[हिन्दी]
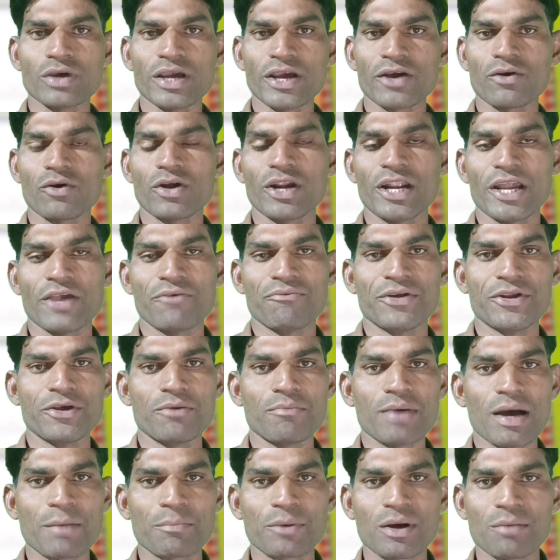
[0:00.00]
एक और नई
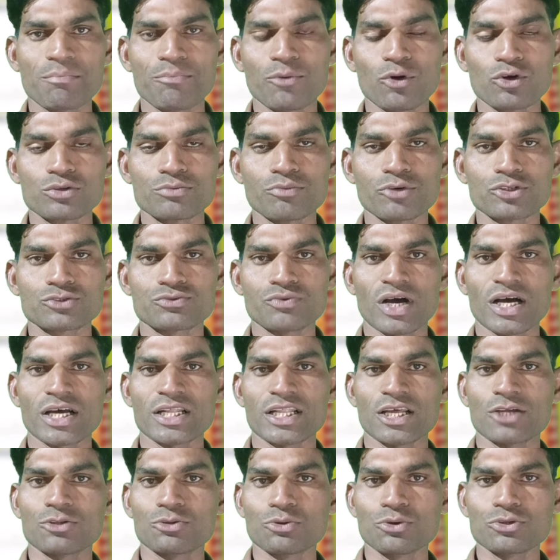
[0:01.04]
वीडियो में आपका बहुत बहुत
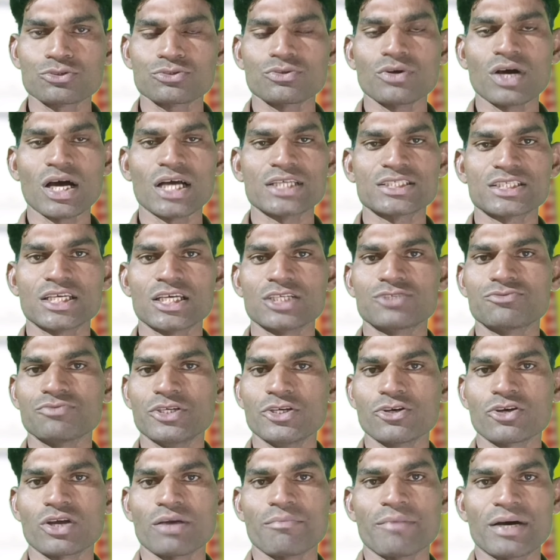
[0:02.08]
स्वागत है दोस्तों आज की इस
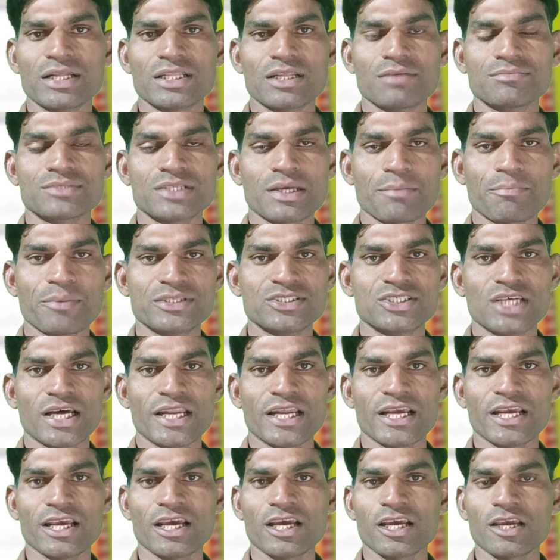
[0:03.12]
वीडियो के माध्यम से अपन
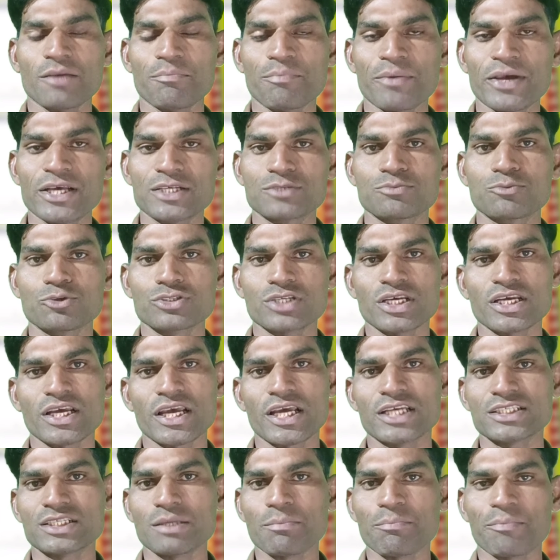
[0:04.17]
जानेंगे कि फेसबुक से
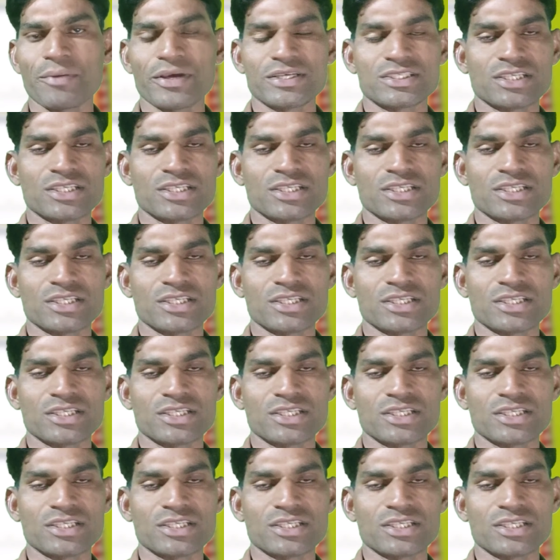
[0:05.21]
कैसे